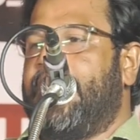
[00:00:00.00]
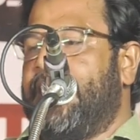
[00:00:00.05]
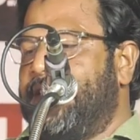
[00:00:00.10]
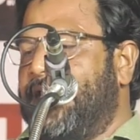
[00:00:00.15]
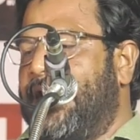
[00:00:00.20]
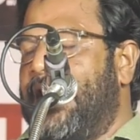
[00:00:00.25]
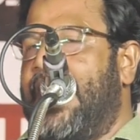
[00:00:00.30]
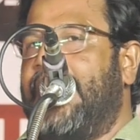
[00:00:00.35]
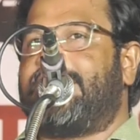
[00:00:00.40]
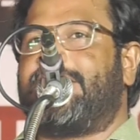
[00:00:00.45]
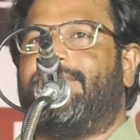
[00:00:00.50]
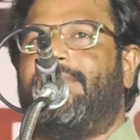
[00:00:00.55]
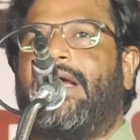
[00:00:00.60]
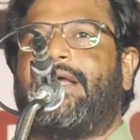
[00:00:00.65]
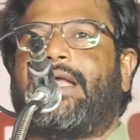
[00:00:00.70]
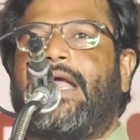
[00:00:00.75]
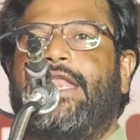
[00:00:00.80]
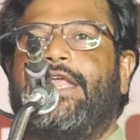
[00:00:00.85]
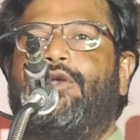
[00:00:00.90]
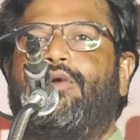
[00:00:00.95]
இந்த நாட்டு
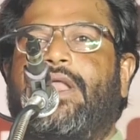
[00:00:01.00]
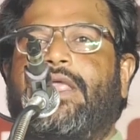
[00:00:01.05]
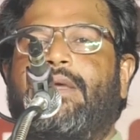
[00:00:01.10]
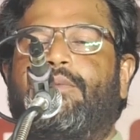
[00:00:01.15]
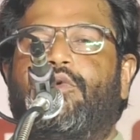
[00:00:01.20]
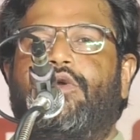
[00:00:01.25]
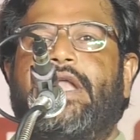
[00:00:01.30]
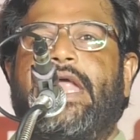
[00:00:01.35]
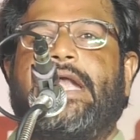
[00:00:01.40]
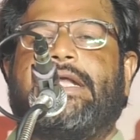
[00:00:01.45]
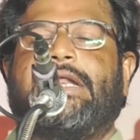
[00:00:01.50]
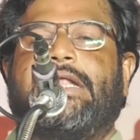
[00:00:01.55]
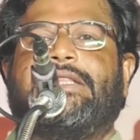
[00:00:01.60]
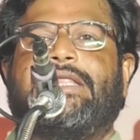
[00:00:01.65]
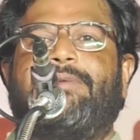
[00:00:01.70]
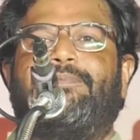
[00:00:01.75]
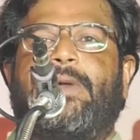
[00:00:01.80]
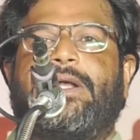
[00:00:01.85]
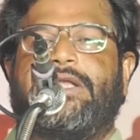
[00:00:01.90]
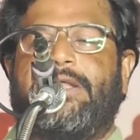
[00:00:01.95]
மக்களினுடைய
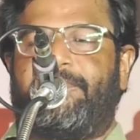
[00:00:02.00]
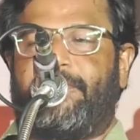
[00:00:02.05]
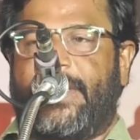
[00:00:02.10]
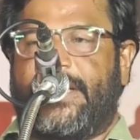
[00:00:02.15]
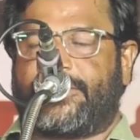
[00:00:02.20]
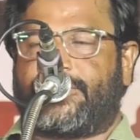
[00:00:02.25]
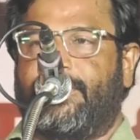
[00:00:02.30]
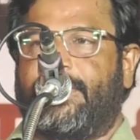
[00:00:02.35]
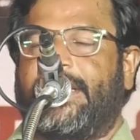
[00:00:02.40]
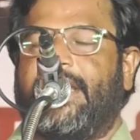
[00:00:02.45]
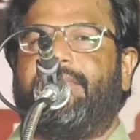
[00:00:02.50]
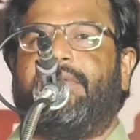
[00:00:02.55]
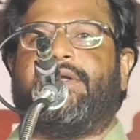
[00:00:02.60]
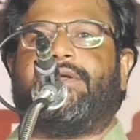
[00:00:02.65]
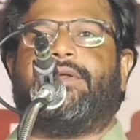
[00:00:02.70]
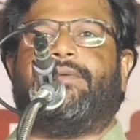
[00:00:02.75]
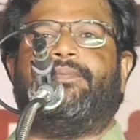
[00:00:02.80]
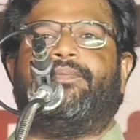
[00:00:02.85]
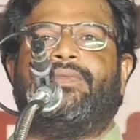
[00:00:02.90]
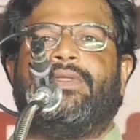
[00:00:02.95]
முன்னேற்றத்தை பற்றி பேசுவதை
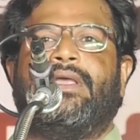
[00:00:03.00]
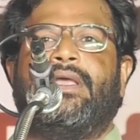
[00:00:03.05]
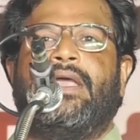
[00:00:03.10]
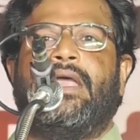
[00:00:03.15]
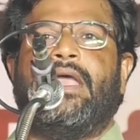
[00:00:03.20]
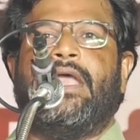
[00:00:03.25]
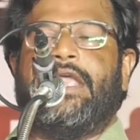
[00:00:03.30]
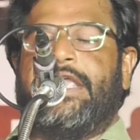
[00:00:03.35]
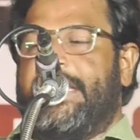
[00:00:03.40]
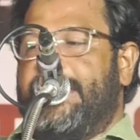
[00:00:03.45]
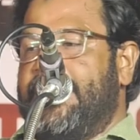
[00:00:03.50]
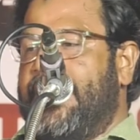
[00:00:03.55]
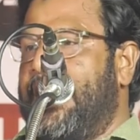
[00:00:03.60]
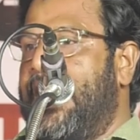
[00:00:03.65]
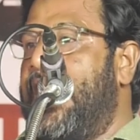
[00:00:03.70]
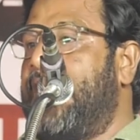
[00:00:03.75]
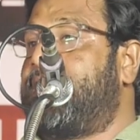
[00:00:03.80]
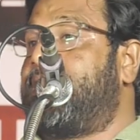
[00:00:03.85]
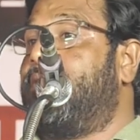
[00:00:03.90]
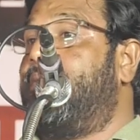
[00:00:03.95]
விட்டும் இந்த
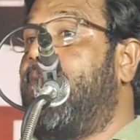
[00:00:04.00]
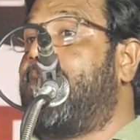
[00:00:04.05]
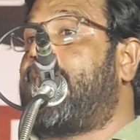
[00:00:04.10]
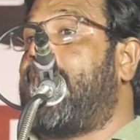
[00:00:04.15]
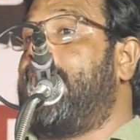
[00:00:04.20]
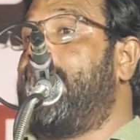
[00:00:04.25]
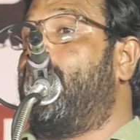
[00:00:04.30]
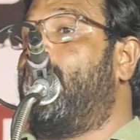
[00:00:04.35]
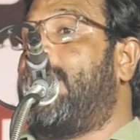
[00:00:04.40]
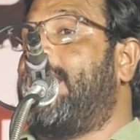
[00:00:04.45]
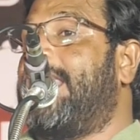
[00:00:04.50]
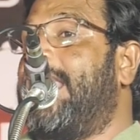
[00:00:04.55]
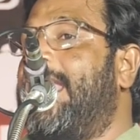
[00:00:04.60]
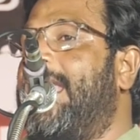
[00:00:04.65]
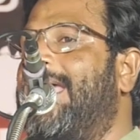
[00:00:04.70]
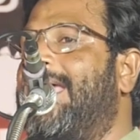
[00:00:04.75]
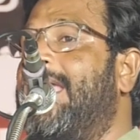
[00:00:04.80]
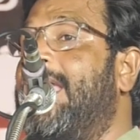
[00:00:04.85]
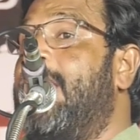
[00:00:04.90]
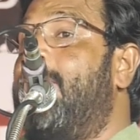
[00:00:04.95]
நாட்டு மக்களினுடைய
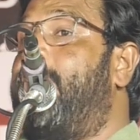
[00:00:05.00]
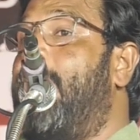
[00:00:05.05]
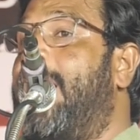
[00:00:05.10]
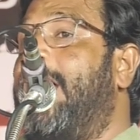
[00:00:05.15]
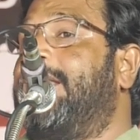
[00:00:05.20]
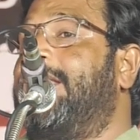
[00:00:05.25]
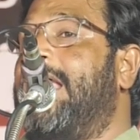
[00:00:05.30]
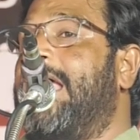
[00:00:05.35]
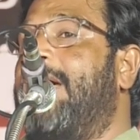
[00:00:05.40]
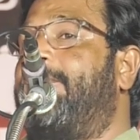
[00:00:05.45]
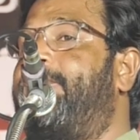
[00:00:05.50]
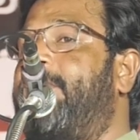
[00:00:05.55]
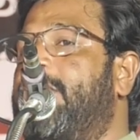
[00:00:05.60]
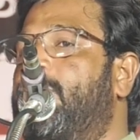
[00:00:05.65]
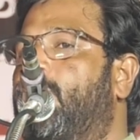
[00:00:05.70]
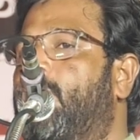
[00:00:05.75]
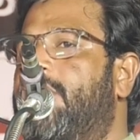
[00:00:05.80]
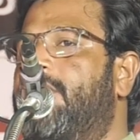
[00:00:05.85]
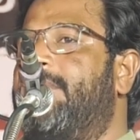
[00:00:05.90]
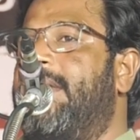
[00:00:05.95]
பாதுகாப்பை
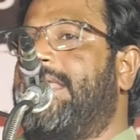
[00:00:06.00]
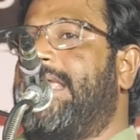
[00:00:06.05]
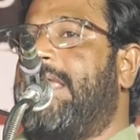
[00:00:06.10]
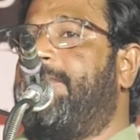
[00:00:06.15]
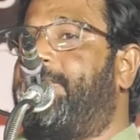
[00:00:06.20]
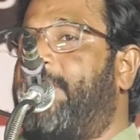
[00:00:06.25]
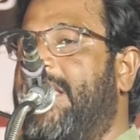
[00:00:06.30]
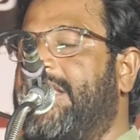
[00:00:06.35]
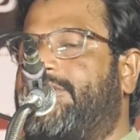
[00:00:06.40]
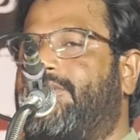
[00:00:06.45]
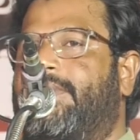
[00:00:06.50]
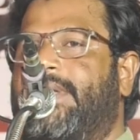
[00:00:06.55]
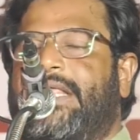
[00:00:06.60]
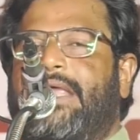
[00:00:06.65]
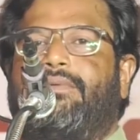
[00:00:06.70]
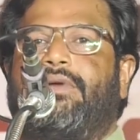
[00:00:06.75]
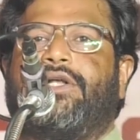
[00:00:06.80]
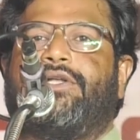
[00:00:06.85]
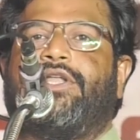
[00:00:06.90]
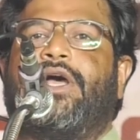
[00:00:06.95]
உரிமையை
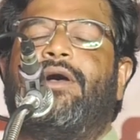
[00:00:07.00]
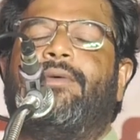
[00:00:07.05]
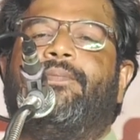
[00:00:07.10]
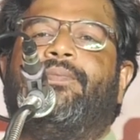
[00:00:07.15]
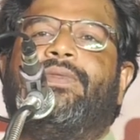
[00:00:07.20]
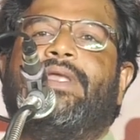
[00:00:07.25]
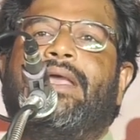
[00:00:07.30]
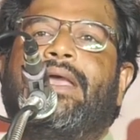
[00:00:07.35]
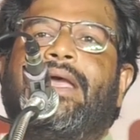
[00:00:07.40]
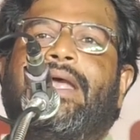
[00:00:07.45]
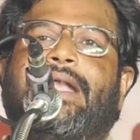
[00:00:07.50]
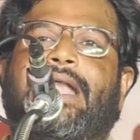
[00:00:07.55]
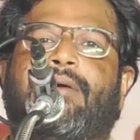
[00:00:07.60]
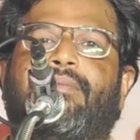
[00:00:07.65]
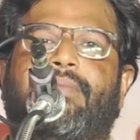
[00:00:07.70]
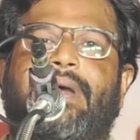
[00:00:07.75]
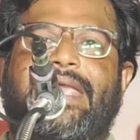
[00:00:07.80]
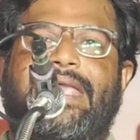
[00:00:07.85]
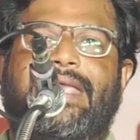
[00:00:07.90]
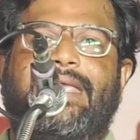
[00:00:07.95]
பேசுவதை விட்டும்
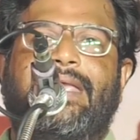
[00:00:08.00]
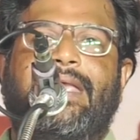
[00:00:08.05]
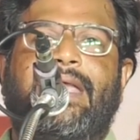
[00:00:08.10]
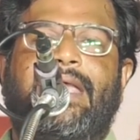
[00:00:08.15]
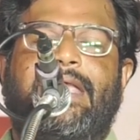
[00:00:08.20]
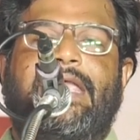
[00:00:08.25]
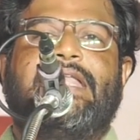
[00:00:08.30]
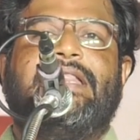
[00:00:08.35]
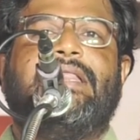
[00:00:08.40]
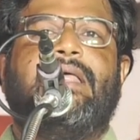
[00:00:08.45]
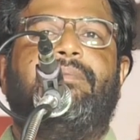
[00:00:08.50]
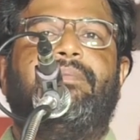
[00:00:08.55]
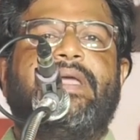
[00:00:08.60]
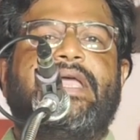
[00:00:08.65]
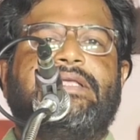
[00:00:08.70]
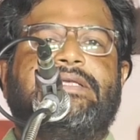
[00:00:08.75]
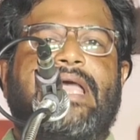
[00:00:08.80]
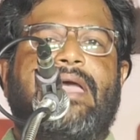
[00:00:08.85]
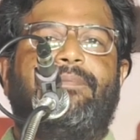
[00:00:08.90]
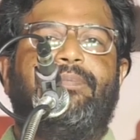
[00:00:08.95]
நம்மை இந்த
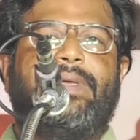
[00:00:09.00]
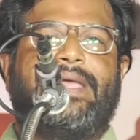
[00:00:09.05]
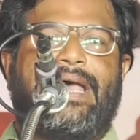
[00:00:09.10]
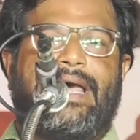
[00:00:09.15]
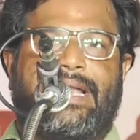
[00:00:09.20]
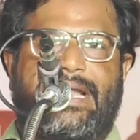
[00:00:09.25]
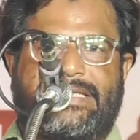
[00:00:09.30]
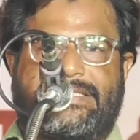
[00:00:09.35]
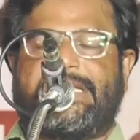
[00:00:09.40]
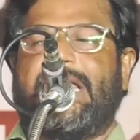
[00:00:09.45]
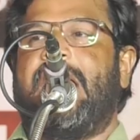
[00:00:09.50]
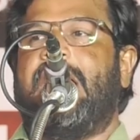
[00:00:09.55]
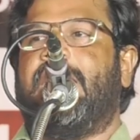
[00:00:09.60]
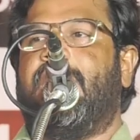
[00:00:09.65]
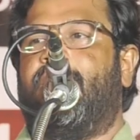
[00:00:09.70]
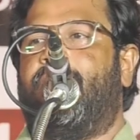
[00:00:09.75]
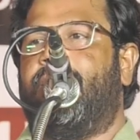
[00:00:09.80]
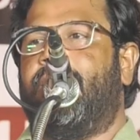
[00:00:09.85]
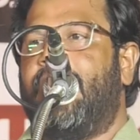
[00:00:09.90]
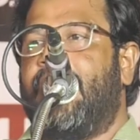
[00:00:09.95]
பிஜேபி
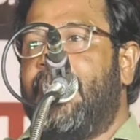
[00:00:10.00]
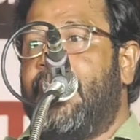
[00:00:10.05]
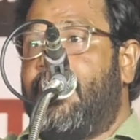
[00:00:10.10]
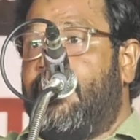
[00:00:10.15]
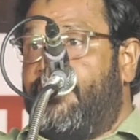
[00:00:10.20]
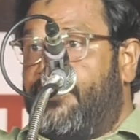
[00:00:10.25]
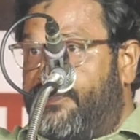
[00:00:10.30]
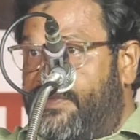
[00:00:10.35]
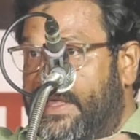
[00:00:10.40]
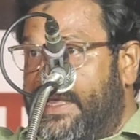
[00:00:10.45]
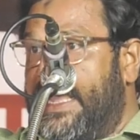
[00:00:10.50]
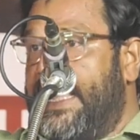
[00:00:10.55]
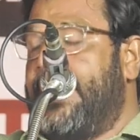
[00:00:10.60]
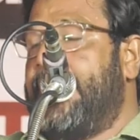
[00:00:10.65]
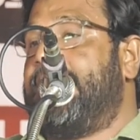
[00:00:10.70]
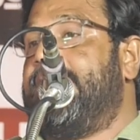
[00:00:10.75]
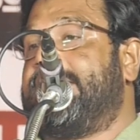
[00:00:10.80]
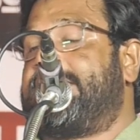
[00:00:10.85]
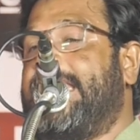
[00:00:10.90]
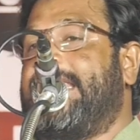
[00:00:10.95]
அரசாங்கம் வேறு
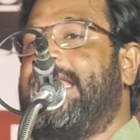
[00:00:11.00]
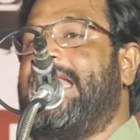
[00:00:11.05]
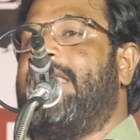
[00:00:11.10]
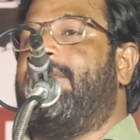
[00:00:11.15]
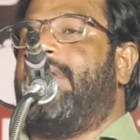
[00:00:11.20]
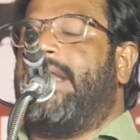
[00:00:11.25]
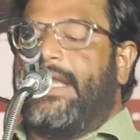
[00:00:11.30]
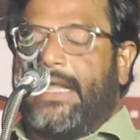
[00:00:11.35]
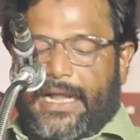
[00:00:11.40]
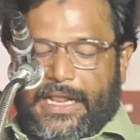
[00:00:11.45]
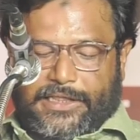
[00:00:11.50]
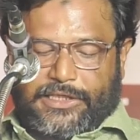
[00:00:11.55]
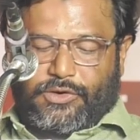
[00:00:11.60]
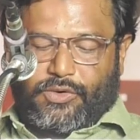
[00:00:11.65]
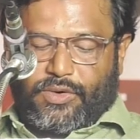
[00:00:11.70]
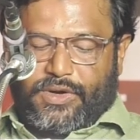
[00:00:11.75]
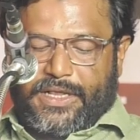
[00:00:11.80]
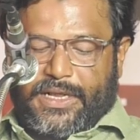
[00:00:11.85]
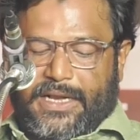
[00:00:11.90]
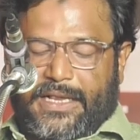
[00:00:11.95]
திசையிலே வழிநடத்தி
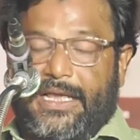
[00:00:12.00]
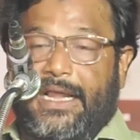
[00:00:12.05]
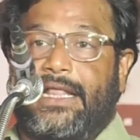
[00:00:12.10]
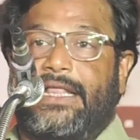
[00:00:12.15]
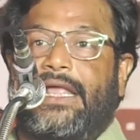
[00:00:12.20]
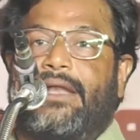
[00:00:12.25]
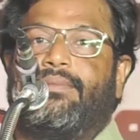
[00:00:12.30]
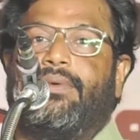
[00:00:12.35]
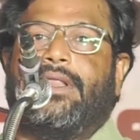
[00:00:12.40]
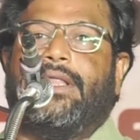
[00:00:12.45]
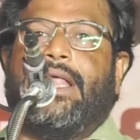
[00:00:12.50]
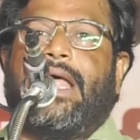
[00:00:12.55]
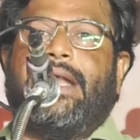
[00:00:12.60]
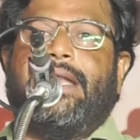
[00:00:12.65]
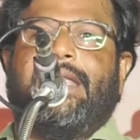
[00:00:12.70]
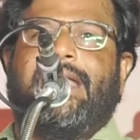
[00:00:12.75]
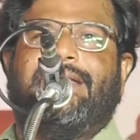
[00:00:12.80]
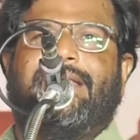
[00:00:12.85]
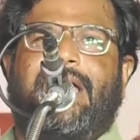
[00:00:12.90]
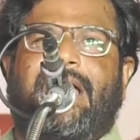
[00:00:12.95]
கொண்டிருக்கிறது என்பதுதான்
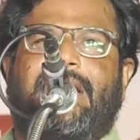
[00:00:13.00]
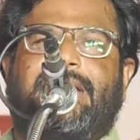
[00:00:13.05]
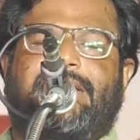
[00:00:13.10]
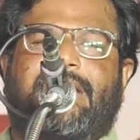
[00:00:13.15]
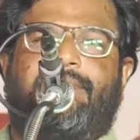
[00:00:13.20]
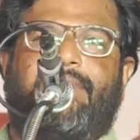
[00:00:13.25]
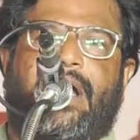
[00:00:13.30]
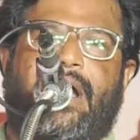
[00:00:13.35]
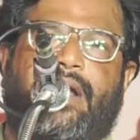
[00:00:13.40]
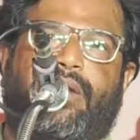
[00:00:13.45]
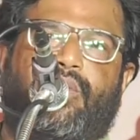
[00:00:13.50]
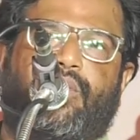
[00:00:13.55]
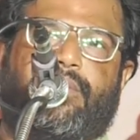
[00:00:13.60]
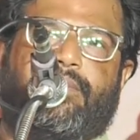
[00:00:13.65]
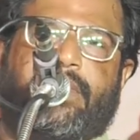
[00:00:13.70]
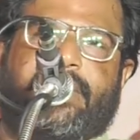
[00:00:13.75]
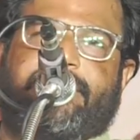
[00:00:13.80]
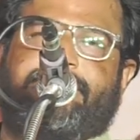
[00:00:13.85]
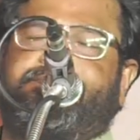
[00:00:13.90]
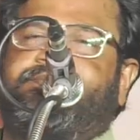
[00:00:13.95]
யதார்த்தமான
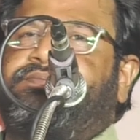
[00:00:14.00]
உண்மை